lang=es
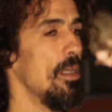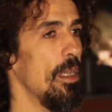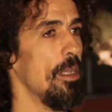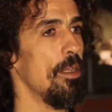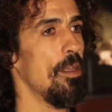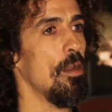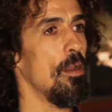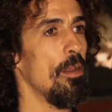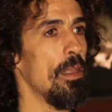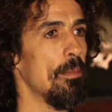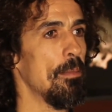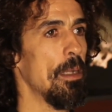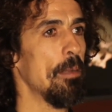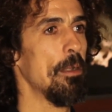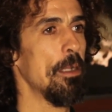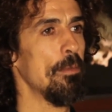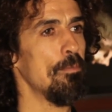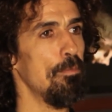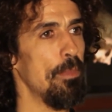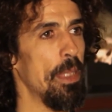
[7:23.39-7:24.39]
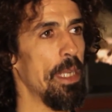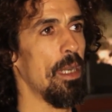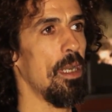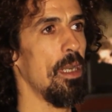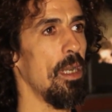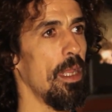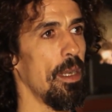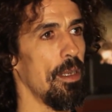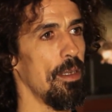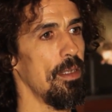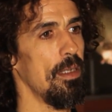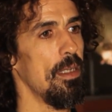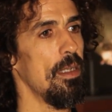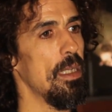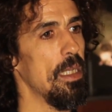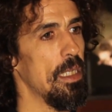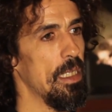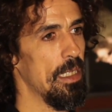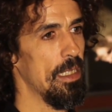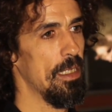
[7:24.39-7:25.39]
ellos lo llamaban mirlar,
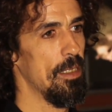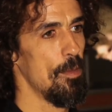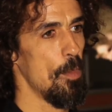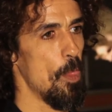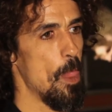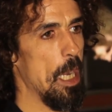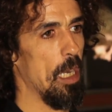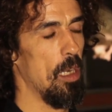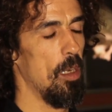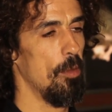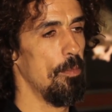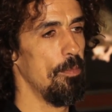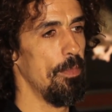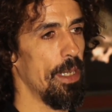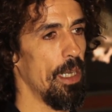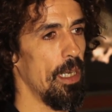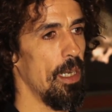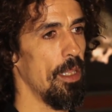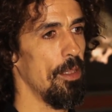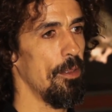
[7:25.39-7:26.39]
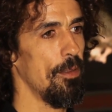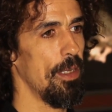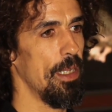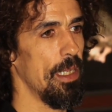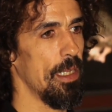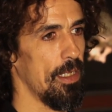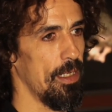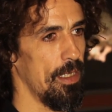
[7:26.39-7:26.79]
los mirladores,